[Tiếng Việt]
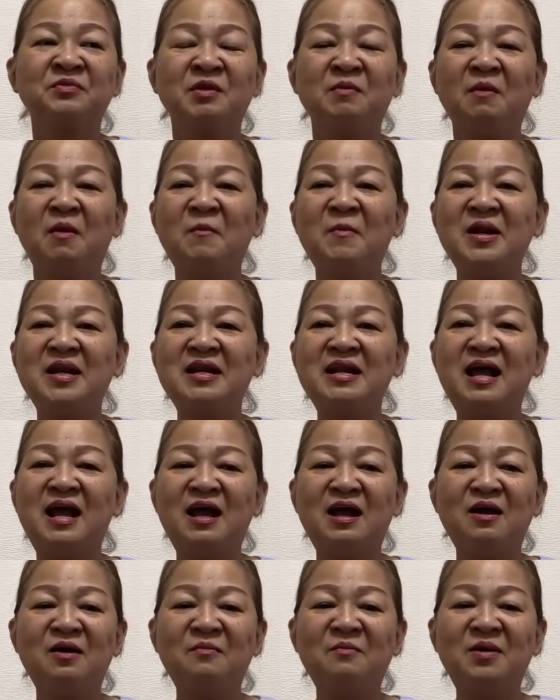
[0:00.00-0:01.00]
mà mình
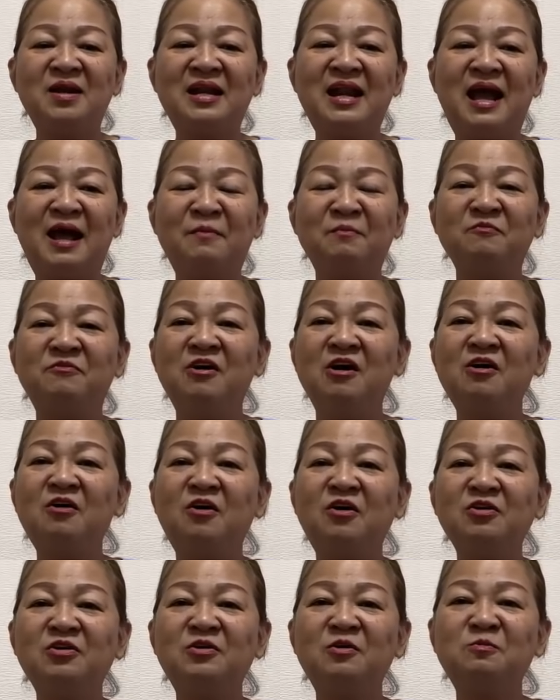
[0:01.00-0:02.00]
à, mình làm phước
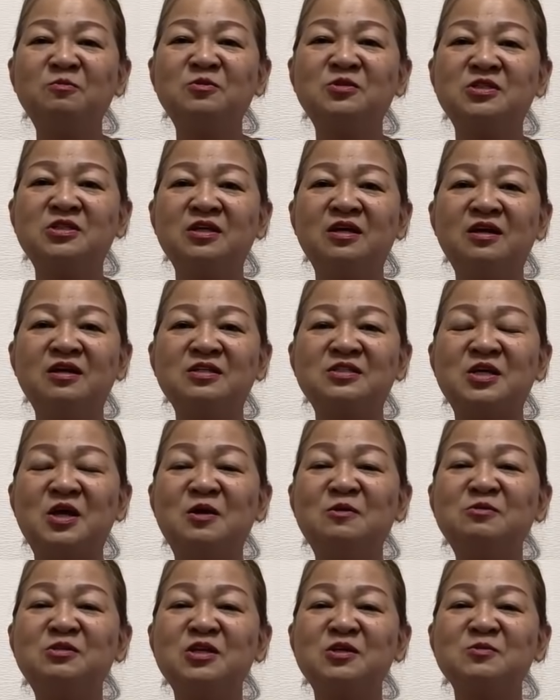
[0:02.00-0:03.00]
có một chút à,
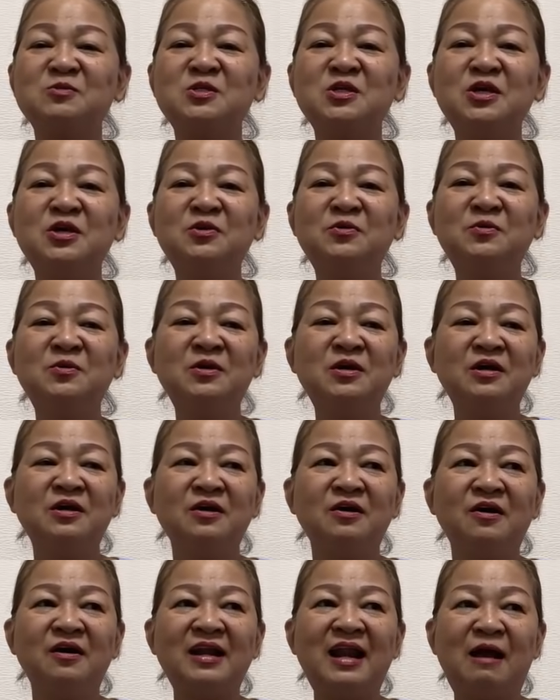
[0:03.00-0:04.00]
xỉu xìu, xìu
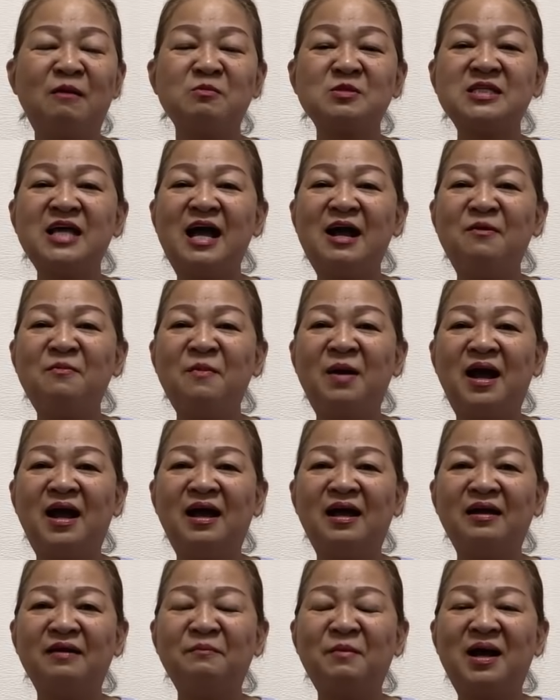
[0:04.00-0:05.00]
rồi làm sao
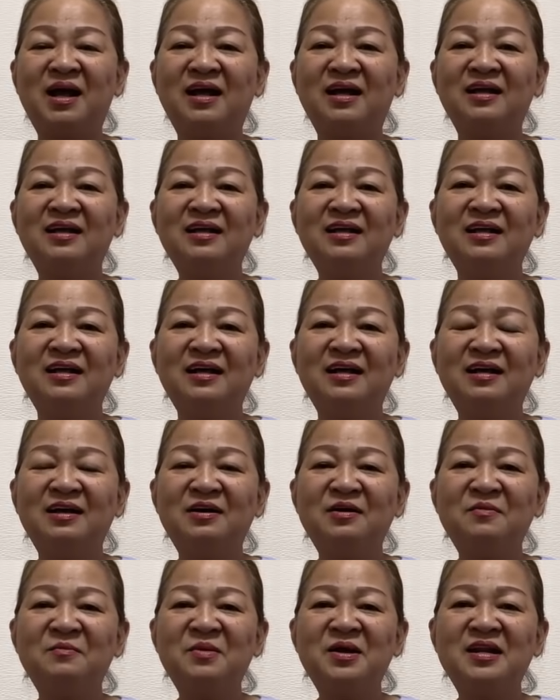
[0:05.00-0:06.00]
mà mà
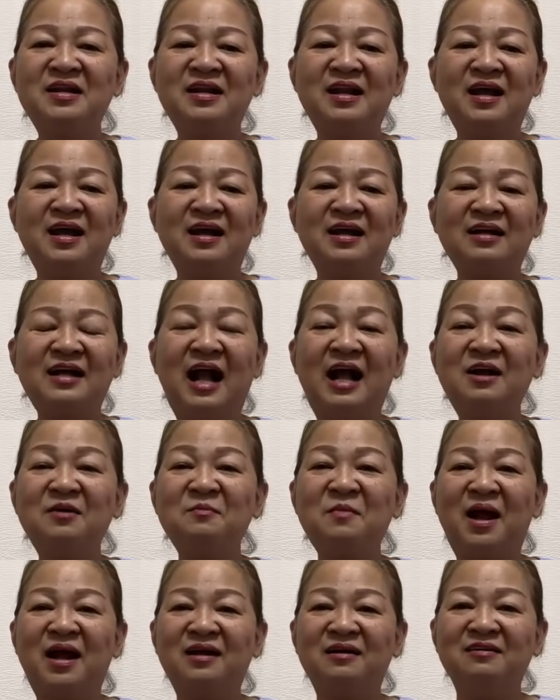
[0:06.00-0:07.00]
à, mình à,
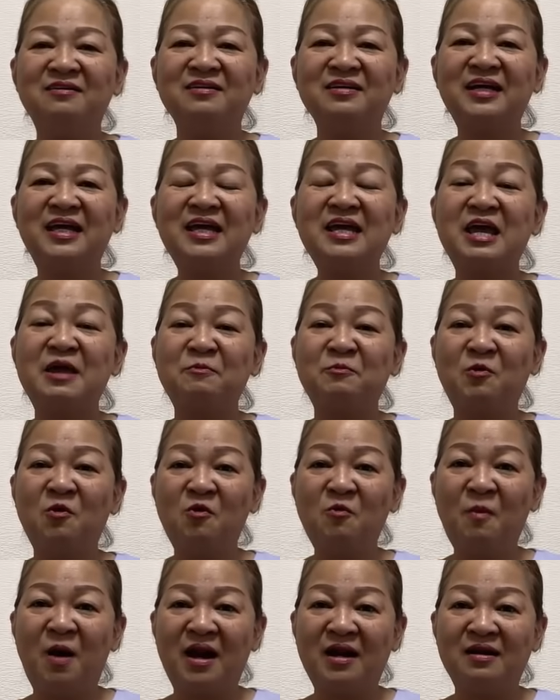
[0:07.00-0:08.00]
cân bằng được cái nghiệp
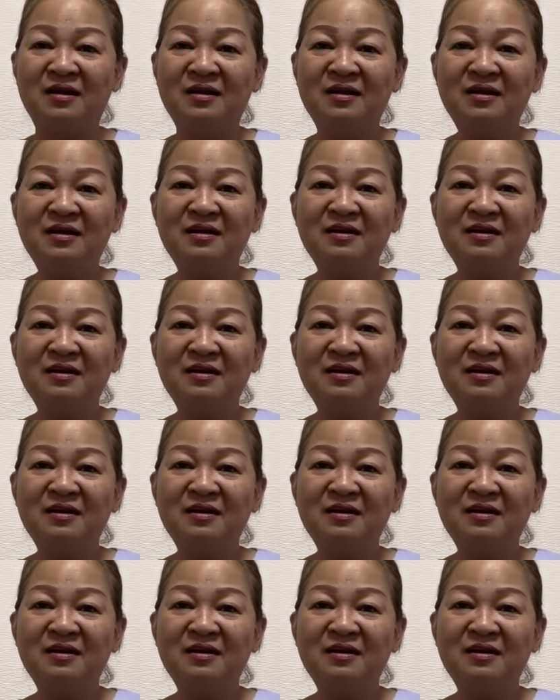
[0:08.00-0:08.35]
của mình